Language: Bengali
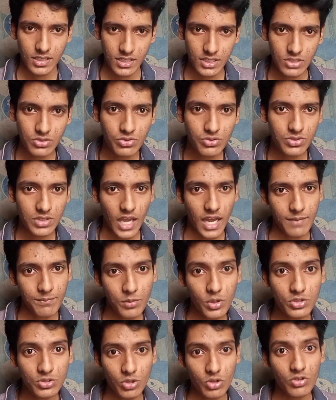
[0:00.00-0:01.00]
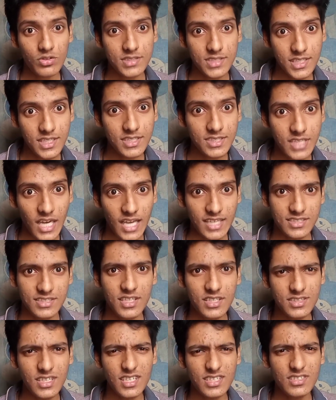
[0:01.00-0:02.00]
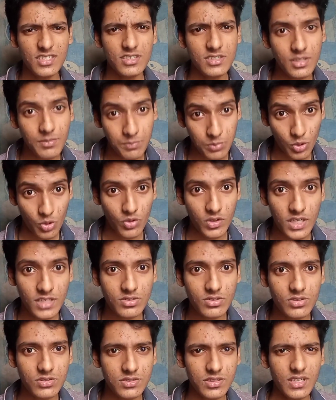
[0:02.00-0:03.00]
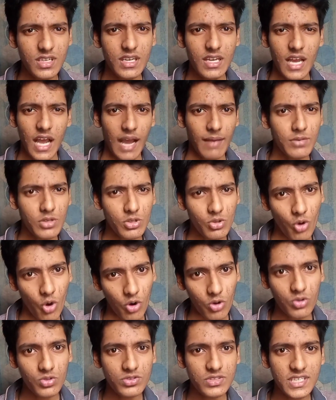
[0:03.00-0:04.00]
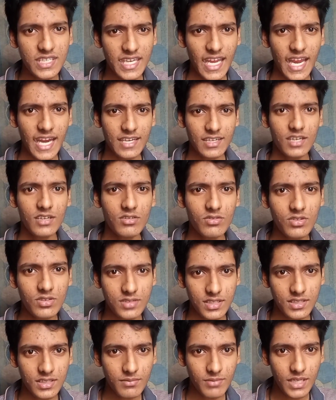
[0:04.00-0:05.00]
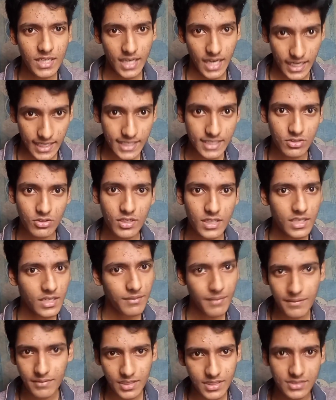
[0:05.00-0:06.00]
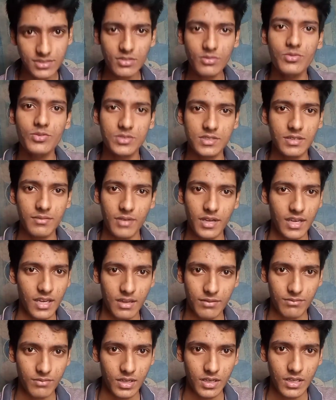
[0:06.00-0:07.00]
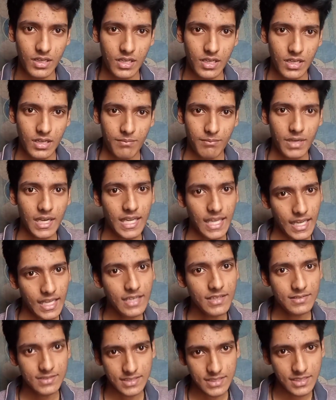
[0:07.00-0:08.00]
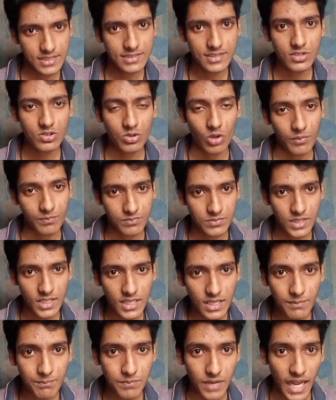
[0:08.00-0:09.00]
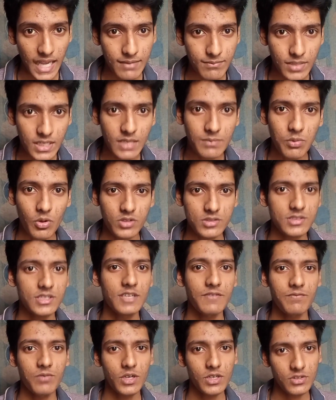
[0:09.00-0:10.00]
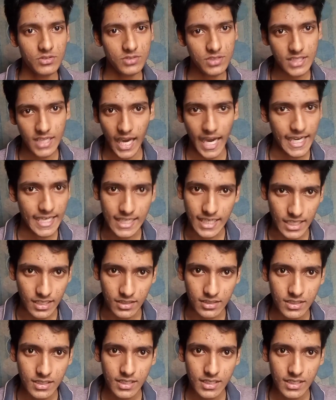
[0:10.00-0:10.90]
কিন্তু তারপর যখন সিরিজটা আস্তে আস্তে আস্তে আস্তে প্রোগ্রেস হচ্ছে আমি কখন যে ক্যারেক্টারগুলোর সাথে মানে কানেক্ট হয়ে গেলাম আমি নিজেও বুঝতে পারলাম না মানে এই সিরিজের সব থেকে প্রাইমারি পজিটিভ পয়েন্ট হচ্ছে রাইটিং